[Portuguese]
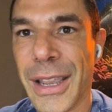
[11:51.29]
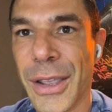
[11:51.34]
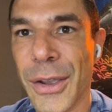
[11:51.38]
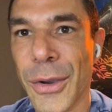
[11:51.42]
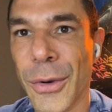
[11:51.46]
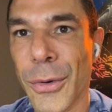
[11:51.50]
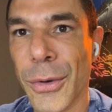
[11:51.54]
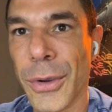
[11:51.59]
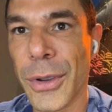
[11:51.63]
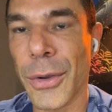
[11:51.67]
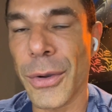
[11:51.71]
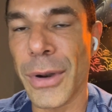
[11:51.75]
que
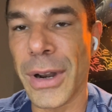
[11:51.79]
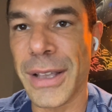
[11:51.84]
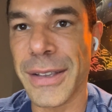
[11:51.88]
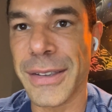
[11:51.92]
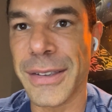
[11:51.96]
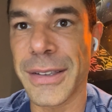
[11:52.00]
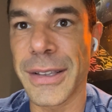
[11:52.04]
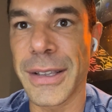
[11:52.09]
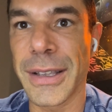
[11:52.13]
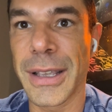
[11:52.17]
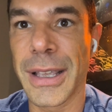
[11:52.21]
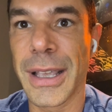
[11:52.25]
eu, que eu
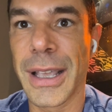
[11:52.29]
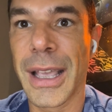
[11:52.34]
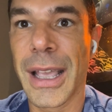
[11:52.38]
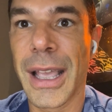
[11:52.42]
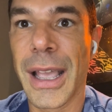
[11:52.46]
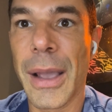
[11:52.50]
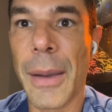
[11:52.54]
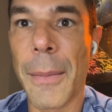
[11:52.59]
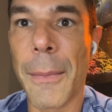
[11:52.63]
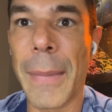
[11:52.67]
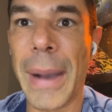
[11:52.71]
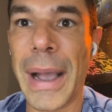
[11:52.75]
nasci.
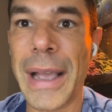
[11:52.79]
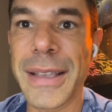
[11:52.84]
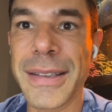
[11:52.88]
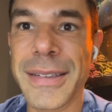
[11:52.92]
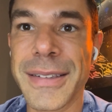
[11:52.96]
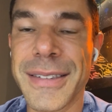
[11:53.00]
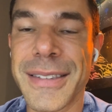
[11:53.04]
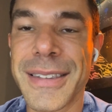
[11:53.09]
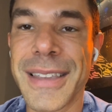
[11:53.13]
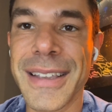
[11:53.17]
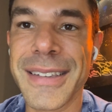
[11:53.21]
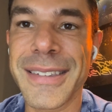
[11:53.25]

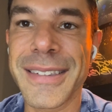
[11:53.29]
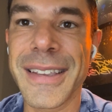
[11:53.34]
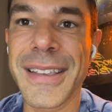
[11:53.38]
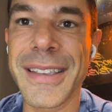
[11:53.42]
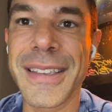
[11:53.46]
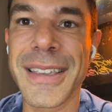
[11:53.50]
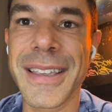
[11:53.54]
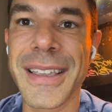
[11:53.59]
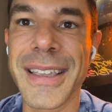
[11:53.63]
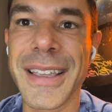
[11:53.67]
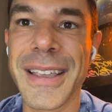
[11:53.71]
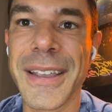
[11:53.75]
Mas
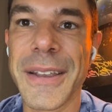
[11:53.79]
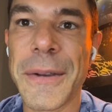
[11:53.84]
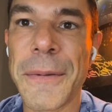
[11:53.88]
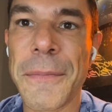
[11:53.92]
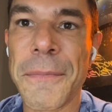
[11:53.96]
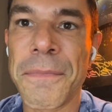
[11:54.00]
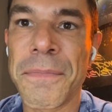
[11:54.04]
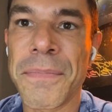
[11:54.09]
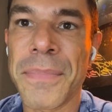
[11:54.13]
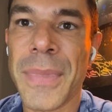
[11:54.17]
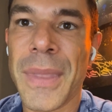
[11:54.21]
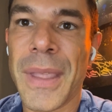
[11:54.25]
decidi
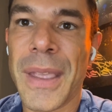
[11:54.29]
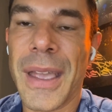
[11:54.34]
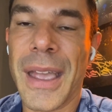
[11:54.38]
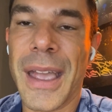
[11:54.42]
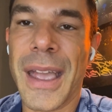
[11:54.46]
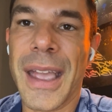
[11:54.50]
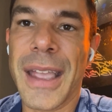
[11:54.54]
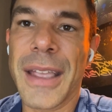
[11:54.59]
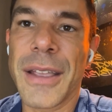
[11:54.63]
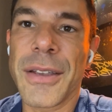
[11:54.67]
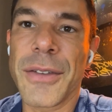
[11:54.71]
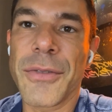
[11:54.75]

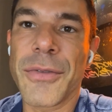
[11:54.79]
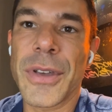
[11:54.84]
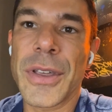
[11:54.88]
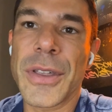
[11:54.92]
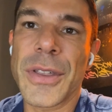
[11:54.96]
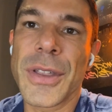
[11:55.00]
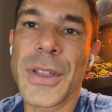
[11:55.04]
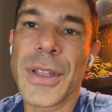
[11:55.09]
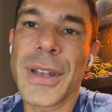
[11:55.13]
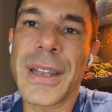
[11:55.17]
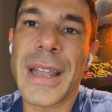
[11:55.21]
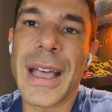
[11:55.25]
é,
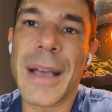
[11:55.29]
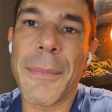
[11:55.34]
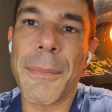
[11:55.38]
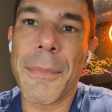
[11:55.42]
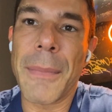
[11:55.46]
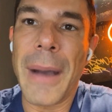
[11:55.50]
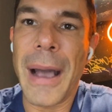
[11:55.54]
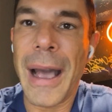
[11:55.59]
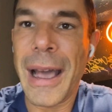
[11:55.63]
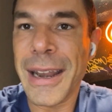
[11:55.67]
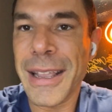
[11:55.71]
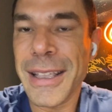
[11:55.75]
investir
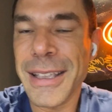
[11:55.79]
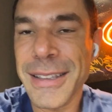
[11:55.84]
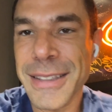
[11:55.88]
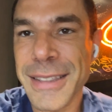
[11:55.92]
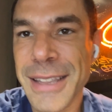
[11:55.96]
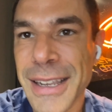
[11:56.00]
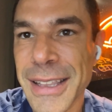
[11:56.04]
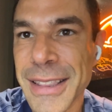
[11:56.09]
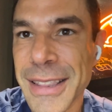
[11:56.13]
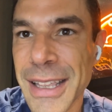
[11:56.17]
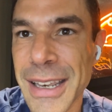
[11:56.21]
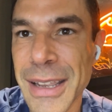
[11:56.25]
na área de
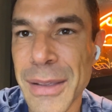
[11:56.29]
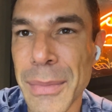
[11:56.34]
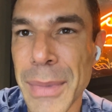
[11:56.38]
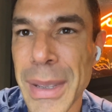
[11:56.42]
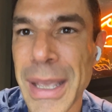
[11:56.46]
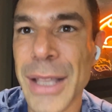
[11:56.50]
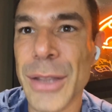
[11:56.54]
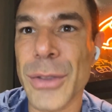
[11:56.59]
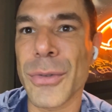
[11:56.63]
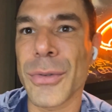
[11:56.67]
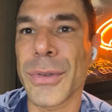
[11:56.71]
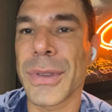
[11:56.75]

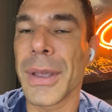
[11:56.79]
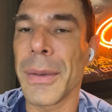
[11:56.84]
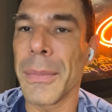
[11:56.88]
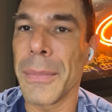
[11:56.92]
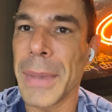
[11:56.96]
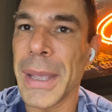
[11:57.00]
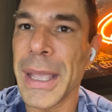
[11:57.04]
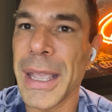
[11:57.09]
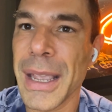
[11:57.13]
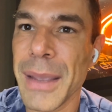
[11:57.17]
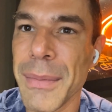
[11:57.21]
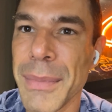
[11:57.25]
entretenimento,
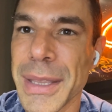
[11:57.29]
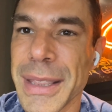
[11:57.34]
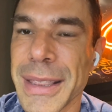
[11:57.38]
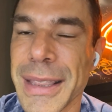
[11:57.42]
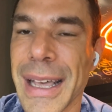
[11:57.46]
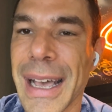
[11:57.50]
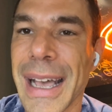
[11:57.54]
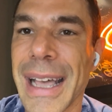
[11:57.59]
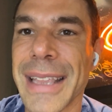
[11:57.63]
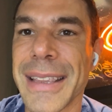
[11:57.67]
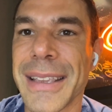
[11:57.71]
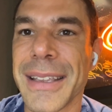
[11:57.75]
também
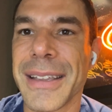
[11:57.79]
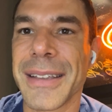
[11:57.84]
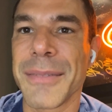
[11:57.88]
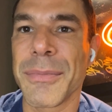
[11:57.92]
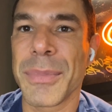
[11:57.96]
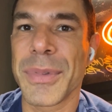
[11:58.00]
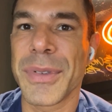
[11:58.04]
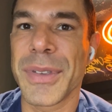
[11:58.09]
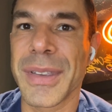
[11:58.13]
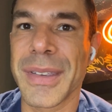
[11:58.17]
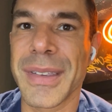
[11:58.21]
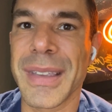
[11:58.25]
limitada.
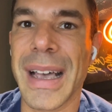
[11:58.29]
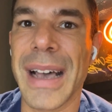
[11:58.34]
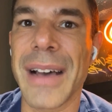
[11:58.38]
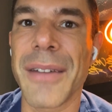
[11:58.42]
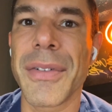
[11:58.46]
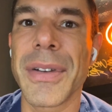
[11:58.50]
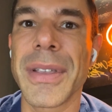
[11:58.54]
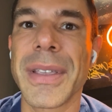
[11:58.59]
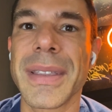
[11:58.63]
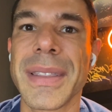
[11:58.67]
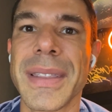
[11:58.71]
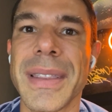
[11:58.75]

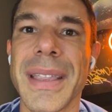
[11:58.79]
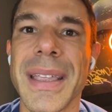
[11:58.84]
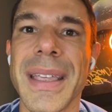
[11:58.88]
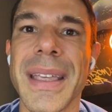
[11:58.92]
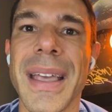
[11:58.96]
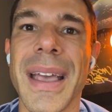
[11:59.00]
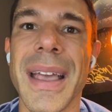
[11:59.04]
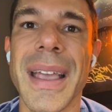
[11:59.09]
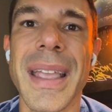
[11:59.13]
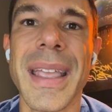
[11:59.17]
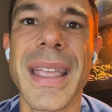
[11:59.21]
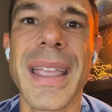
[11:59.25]
Precisava de
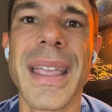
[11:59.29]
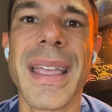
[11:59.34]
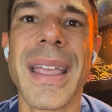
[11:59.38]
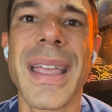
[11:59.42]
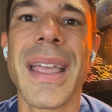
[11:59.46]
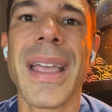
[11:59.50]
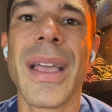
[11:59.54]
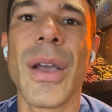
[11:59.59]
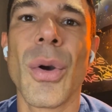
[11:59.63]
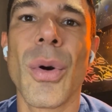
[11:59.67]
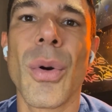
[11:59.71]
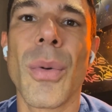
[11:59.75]
ter
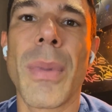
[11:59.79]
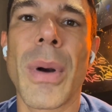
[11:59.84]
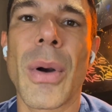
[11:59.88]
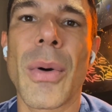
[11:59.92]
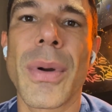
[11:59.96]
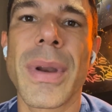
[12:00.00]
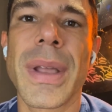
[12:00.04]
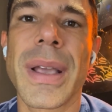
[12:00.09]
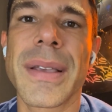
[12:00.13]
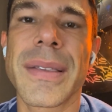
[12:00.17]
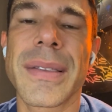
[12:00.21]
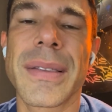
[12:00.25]
aí
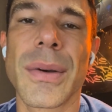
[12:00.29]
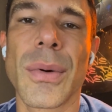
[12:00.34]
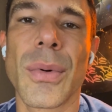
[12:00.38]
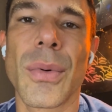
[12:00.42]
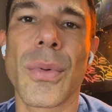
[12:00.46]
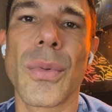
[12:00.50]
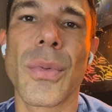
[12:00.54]
uma conexão